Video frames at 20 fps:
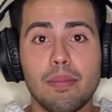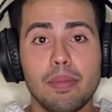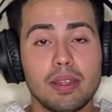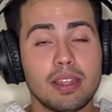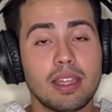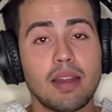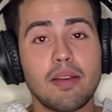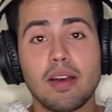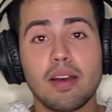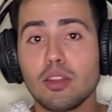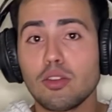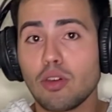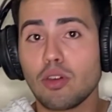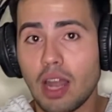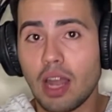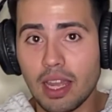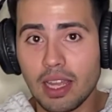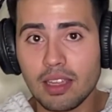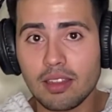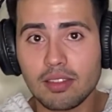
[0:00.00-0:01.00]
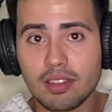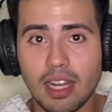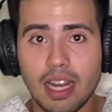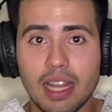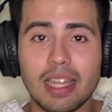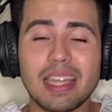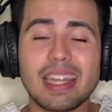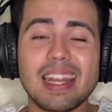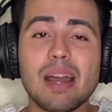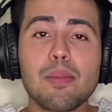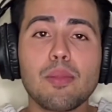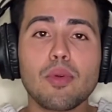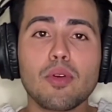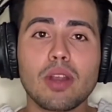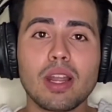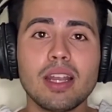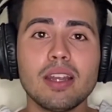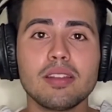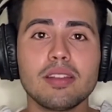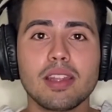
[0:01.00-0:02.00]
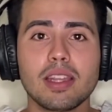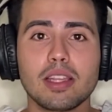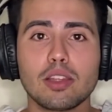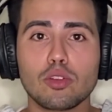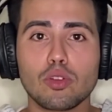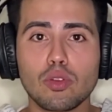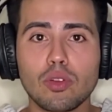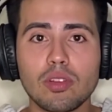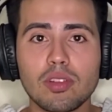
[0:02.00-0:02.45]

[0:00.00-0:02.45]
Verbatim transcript: trabajando horas extra, hay que enamorarse de todo